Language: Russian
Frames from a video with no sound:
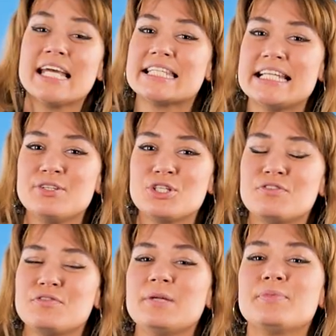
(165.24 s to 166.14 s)

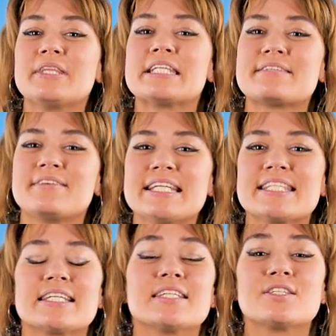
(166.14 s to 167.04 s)
Следующий фильм
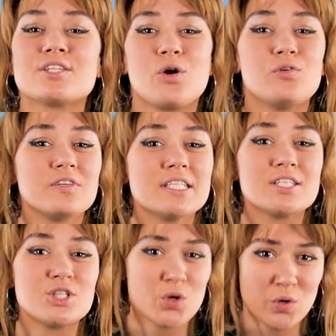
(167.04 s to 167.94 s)
называется
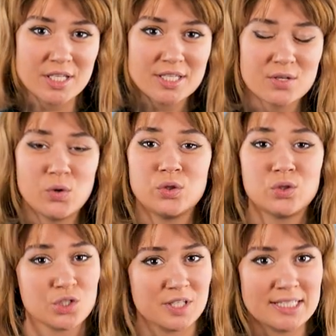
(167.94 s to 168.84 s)
Sophie's Choice. Он
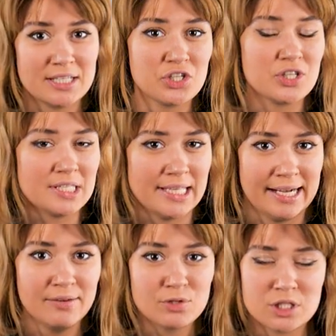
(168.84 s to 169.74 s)
тоже достаточно
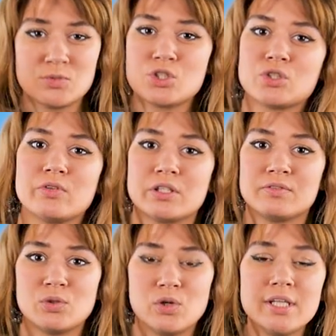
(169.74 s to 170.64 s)
старый, 84
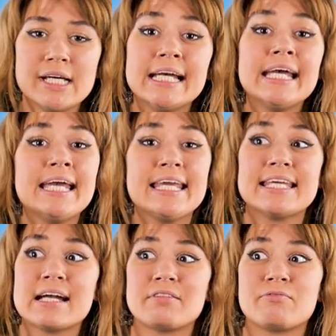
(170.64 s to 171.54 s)
года.
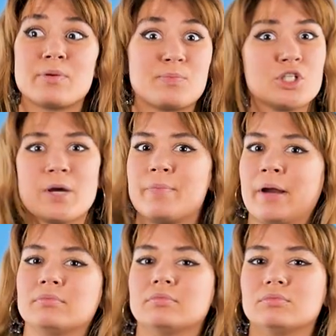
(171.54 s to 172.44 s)
Я вам вообще
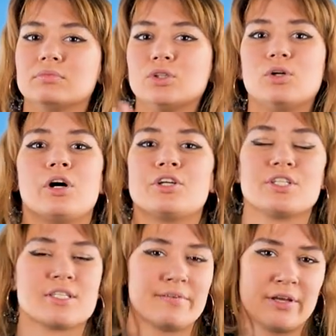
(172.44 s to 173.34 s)
прям
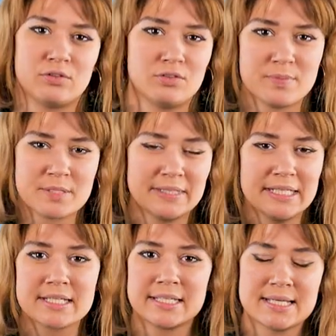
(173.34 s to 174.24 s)
очень советую его
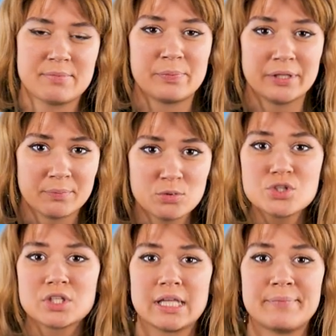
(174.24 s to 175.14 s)
посмотреть хотя бы потому,
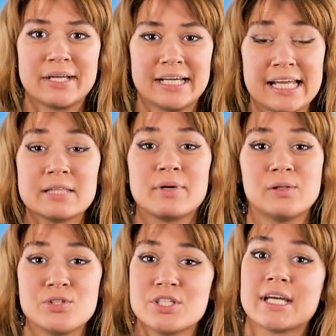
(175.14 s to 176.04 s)
что там играет
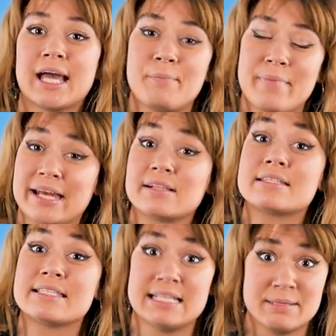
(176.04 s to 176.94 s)
молоденькая Мэрил
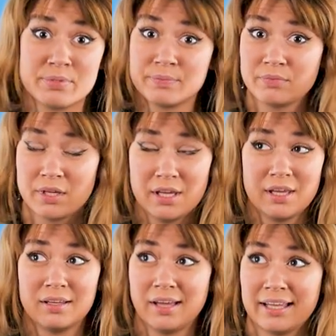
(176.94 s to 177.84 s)
Стрип.
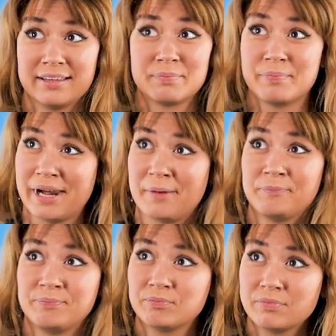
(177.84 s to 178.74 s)
И это
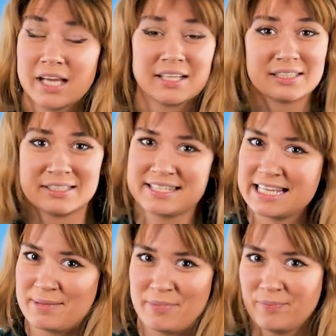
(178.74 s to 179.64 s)
прям некоторые
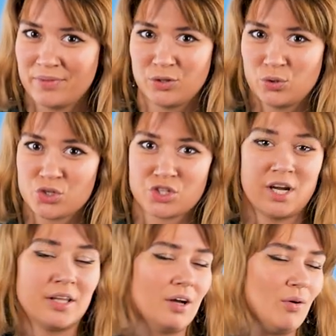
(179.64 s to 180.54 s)
сцены прям до дрожи.
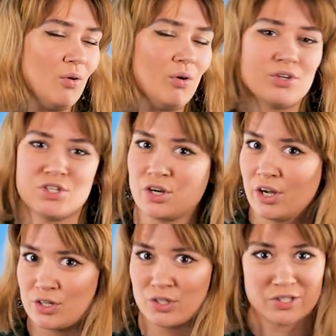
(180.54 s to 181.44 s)
Она очень
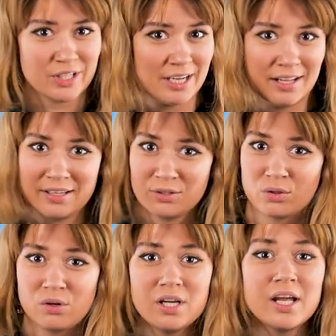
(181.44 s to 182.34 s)
хорошо сыграла
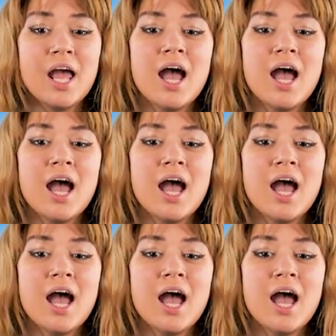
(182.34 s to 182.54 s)
эту роль.